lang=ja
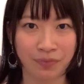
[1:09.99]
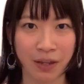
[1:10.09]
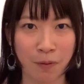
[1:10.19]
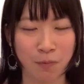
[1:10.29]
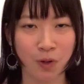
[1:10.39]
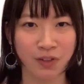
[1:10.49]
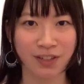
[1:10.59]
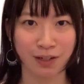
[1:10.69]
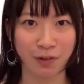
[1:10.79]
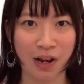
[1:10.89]
でももう
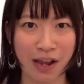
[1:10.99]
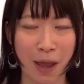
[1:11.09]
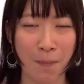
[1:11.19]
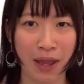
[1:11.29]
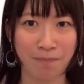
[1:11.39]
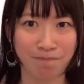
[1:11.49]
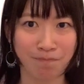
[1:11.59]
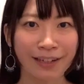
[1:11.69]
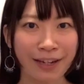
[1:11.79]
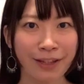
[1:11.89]
尽きるからや
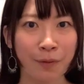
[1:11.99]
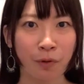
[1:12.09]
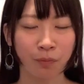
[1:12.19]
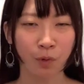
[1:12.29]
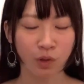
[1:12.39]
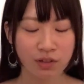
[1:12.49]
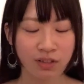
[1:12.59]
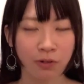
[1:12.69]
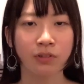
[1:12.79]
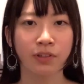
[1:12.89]
ばい。カナダもも
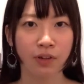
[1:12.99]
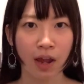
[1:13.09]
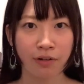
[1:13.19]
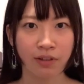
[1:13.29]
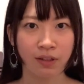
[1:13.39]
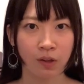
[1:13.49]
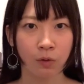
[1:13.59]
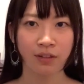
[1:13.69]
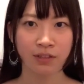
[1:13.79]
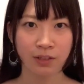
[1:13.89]
ちろん薬あるんですけ
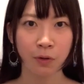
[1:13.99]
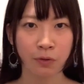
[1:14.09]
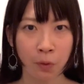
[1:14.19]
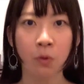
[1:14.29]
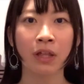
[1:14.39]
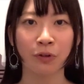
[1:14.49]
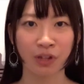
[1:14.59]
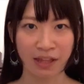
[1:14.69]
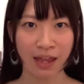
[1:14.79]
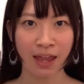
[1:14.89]
ど、強そうなの
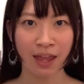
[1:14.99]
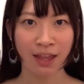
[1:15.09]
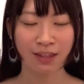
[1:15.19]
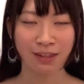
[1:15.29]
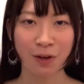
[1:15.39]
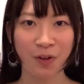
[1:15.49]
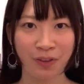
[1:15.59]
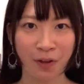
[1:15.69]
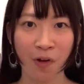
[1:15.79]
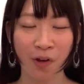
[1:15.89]
でね、日
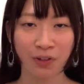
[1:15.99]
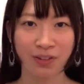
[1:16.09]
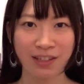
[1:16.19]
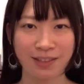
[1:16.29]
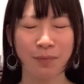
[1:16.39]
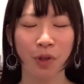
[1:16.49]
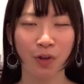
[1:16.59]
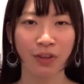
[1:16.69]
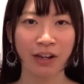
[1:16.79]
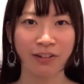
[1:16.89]
本のいつも
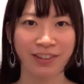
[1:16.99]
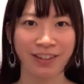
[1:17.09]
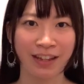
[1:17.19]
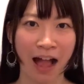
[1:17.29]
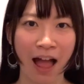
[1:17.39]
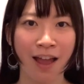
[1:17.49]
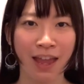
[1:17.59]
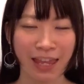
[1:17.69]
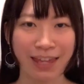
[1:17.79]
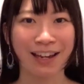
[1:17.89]
飲んでる薬が
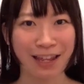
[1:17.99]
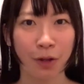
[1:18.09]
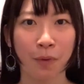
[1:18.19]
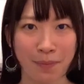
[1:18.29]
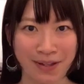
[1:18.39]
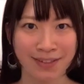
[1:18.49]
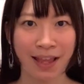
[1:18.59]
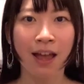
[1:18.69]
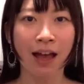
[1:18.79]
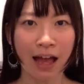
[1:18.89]
いいかなと思います。
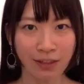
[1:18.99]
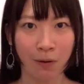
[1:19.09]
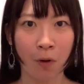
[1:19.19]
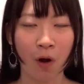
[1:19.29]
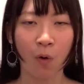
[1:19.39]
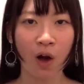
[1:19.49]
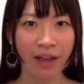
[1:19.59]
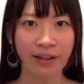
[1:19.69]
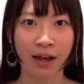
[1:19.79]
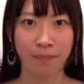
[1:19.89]
あと、お
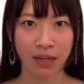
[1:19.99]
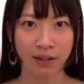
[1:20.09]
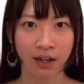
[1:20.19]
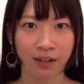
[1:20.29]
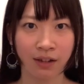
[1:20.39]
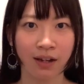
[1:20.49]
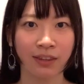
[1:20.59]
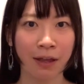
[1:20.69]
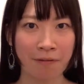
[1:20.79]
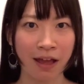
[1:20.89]
肌が敏感な
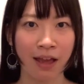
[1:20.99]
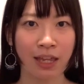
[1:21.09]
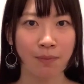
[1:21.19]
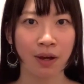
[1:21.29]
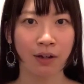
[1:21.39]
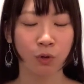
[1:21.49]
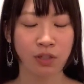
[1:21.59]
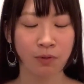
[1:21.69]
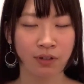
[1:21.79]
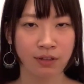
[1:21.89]
方は今ご
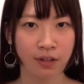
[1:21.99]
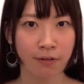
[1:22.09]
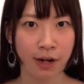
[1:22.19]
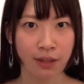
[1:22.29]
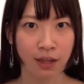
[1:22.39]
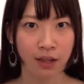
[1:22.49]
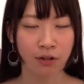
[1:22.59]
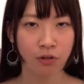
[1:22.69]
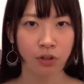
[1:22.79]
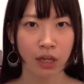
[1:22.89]
自分が使われてい
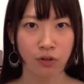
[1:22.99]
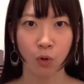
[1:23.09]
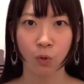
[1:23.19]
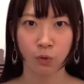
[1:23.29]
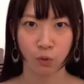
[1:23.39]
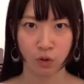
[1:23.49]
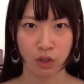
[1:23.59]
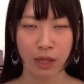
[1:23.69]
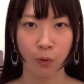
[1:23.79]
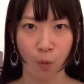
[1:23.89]
る化粧
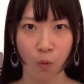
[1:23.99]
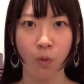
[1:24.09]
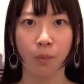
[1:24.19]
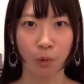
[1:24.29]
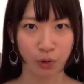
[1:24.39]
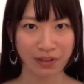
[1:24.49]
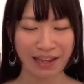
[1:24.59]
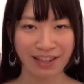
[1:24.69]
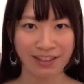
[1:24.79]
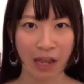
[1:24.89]
水などを持って
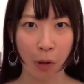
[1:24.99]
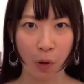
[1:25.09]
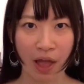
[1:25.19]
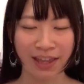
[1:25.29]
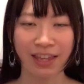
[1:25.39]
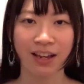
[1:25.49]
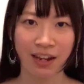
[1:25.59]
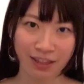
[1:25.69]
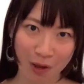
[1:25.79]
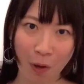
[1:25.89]
いった方がいいか
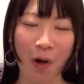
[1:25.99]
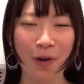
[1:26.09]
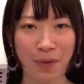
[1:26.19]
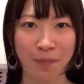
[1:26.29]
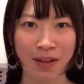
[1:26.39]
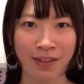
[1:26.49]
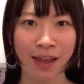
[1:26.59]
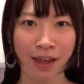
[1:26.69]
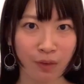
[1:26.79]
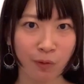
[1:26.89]
なと思いま
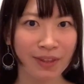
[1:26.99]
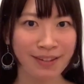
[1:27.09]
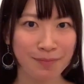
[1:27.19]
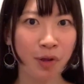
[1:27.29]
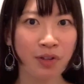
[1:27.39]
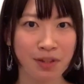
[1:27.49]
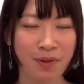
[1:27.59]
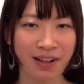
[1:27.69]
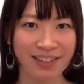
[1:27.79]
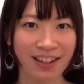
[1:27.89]
す。私も自
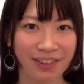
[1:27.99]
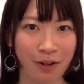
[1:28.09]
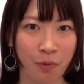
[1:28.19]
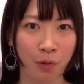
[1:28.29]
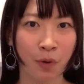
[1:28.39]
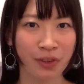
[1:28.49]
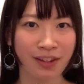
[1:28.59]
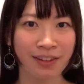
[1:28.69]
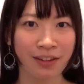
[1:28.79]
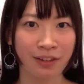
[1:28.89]
分が使ってるもの持っ
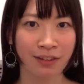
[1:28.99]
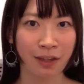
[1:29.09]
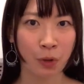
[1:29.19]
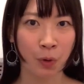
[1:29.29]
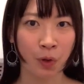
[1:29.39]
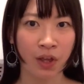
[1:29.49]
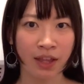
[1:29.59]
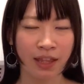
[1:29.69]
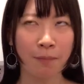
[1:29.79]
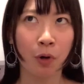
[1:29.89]
てきたんですけど、
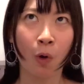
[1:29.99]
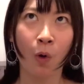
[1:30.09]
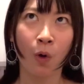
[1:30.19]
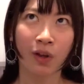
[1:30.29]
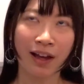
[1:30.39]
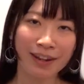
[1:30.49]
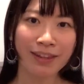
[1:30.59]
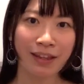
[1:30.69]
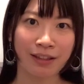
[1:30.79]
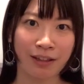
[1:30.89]
でも
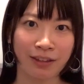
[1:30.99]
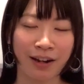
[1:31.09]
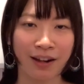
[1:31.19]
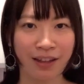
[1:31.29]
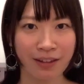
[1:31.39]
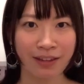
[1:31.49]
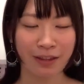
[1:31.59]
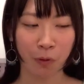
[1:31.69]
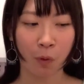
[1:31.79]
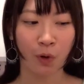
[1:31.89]
カナダに行ったらカナダ
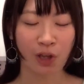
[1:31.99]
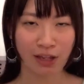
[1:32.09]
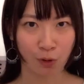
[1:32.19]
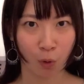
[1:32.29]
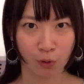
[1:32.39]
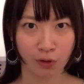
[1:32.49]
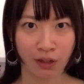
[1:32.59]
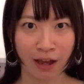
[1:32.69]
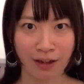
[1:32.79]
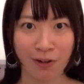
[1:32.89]
の化粧
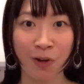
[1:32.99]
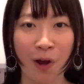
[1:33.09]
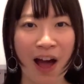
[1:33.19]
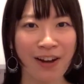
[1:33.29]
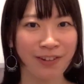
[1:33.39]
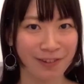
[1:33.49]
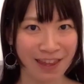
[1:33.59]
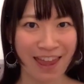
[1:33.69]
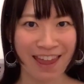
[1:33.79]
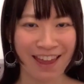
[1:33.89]
水がいろいろあるの
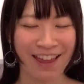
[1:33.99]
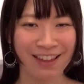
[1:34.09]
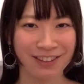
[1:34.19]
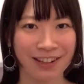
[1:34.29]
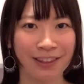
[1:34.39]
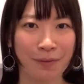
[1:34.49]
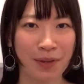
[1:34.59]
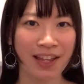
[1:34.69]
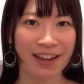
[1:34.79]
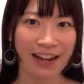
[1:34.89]
で使って
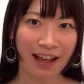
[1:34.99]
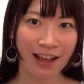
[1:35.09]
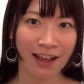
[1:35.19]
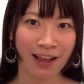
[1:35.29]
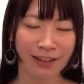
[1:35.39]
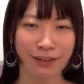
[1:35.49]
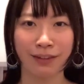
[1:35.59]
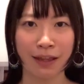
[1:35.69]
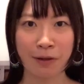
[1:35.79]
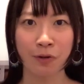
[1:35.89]
みたいなーっ
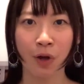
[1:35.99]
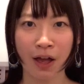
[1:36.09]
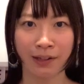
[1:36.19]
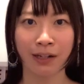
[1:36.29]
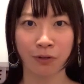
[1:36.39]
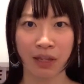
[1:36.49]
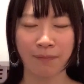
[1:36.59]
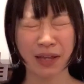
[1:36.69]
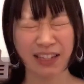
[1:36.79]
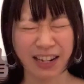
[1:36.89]
ていう派なの
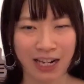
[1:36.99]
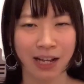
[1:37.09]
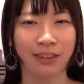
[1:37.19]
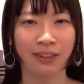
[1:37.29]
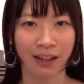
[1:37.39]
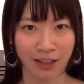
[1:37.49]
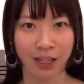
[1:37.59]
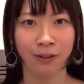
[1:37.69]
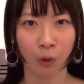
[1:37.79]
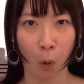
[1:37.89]
で、いらなかったか
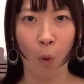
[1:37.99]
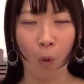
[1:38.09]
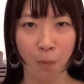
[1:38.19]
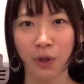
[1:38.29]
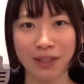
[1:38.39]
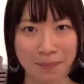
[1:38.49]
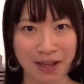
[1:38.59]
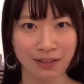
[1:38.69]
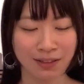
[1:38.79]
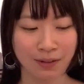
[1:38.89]
なと思って
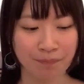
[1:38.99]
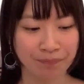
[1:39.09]
ます。